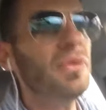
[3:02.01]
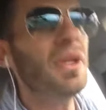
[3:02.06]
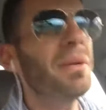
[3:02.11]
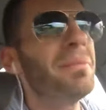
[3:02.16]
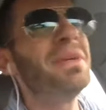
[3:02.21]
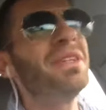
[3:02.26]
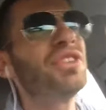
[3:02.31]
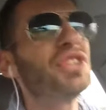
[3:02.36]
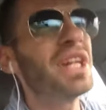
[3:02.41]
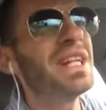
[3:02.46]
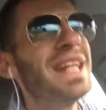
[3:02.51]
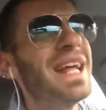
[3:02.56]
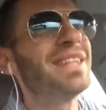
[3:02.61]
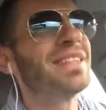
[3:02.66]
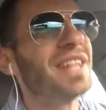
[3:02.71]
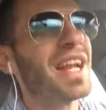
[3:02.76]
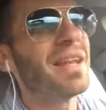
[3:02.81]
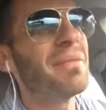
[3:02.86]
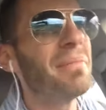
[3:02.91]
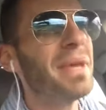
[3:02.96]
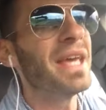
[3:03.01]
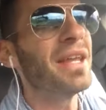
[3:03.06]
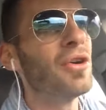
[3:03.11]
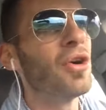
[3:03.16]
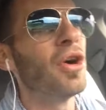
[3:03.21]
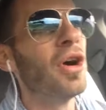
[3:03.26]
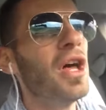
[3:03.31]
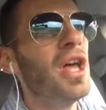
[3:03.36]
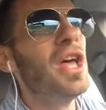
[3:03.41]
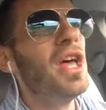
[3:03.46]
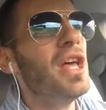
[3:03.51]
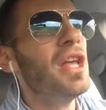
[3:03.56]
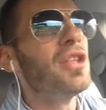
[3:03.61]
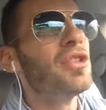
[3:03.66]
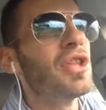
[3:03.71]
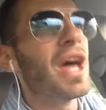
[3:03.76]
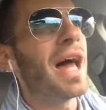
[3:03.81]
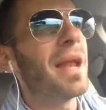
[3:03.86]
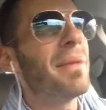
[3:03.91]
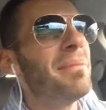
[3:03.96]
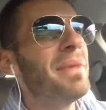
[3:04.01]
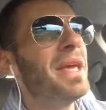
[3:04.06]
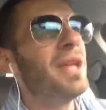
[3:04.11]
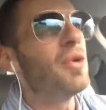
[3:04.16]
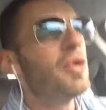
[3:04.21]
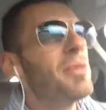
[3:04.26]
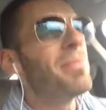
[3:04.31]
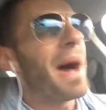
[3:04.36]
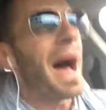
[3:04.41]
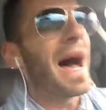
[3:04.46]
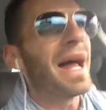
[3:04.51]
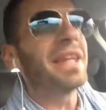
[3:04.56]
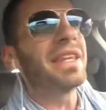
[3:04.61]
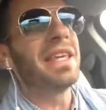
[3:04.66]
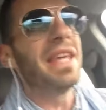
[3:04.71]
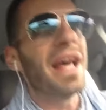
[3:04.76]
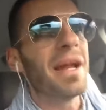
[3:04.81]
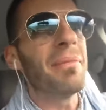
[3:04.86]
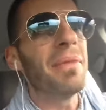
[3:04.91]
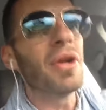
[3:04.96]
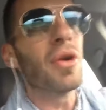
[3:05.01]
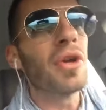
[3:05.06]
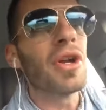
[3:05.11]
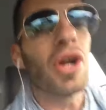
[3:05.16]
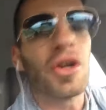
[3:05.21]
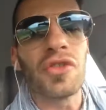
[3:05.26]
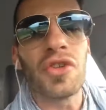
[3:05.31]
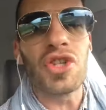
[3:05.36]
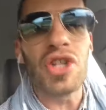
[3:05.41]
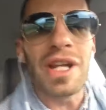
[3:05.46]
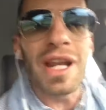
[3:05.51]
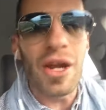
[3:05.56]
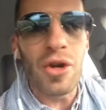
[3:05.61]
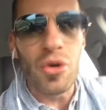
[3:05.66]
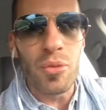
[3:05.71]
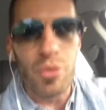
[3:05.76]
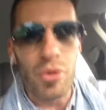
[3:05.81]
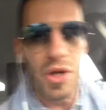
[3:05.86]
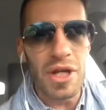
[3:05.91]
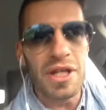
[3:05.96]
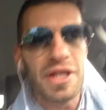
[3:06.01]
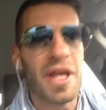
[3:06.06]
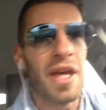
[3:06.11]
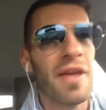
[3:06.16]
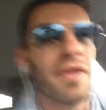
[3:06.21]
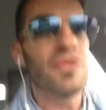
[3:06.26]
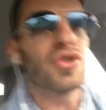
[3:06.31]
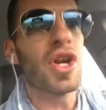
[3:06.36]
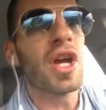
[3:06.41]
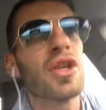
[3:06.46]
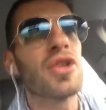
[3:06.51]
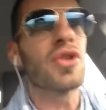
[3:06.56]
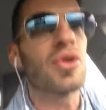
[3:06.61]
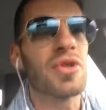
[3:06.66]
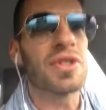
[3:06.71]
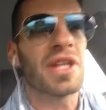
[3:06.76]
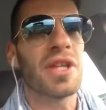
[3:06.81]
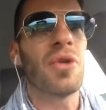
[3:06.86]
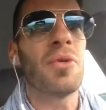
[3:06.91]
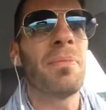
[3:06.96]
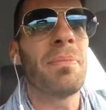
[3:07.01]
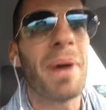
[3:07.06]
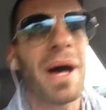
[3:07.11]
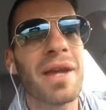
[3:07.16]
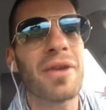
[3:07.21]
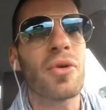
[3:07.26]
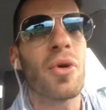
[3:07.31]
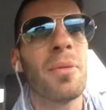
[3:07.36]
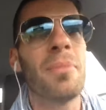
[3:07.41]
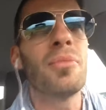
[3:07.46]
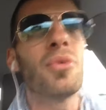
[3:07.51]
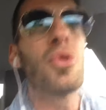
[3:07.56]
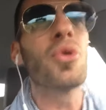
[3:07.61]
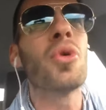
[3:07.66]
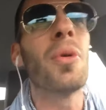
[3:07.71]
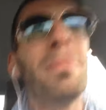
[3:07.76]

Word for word: mentre gli altri almeno almeno i parchi, almeno le cose ce l'hanno pulite. Cioè, io sono stato a un parco a Hamburgo